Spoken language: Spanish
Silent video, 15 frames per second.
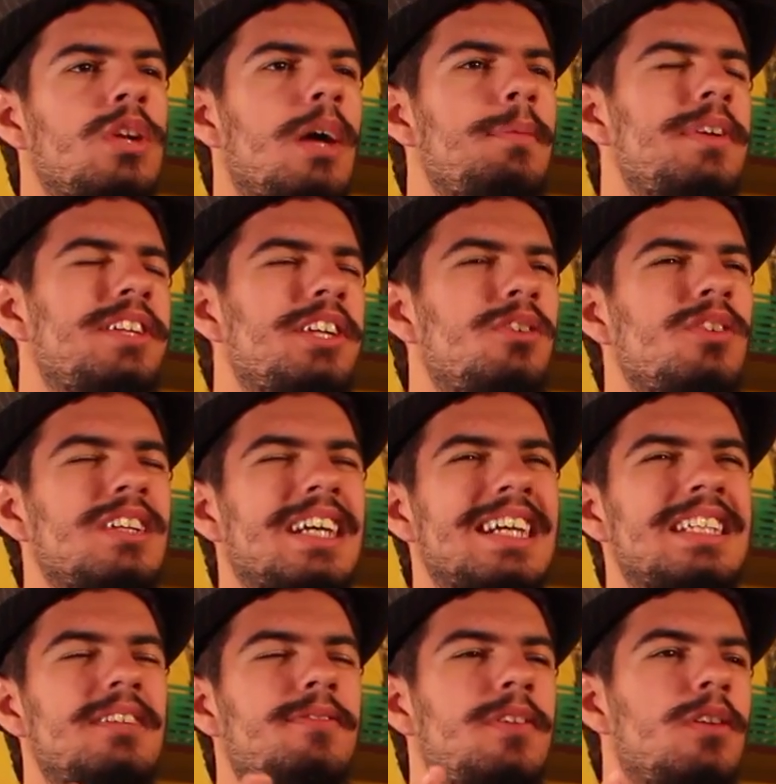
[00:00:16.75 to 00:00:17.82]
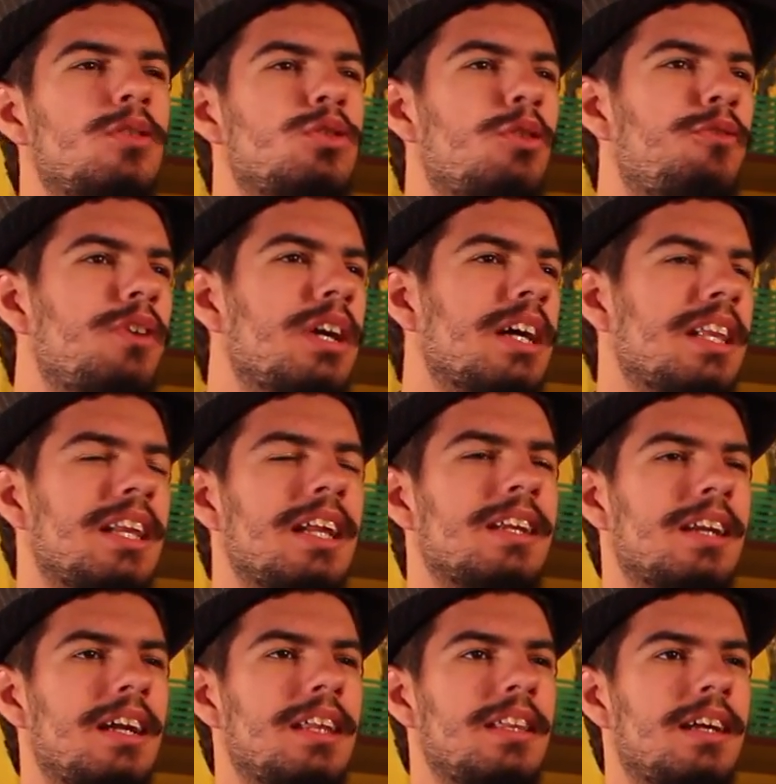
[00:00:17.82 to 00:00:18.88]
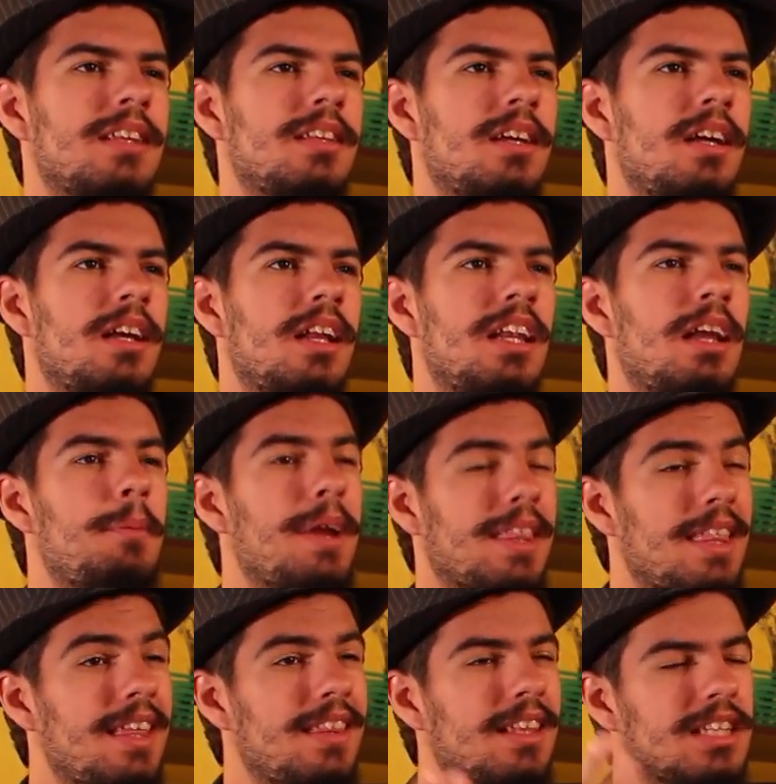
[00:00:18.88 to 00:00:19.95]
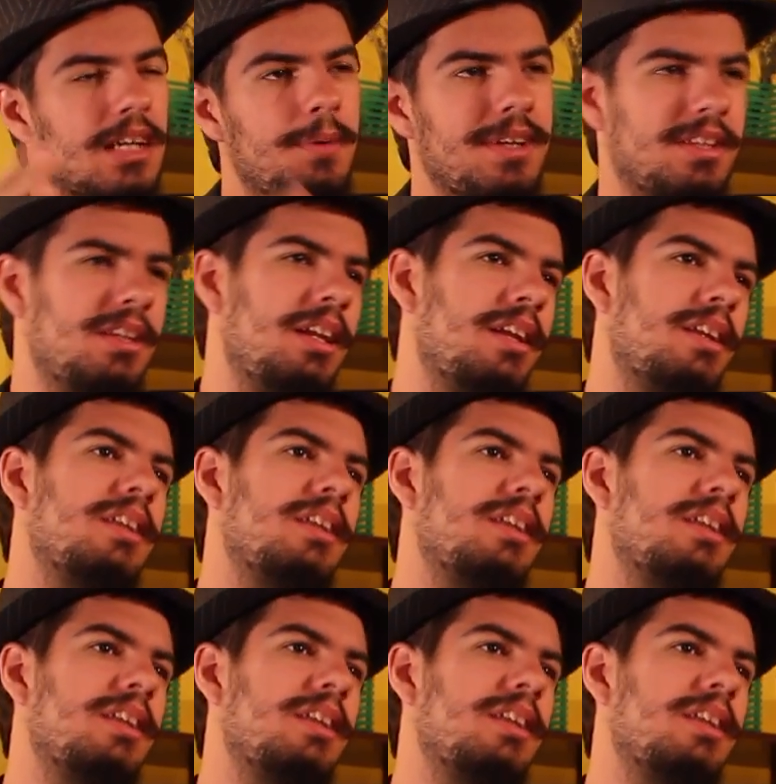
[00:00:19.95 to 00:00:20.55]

Una visión casi filosófica de la realidad. La verdad a través de la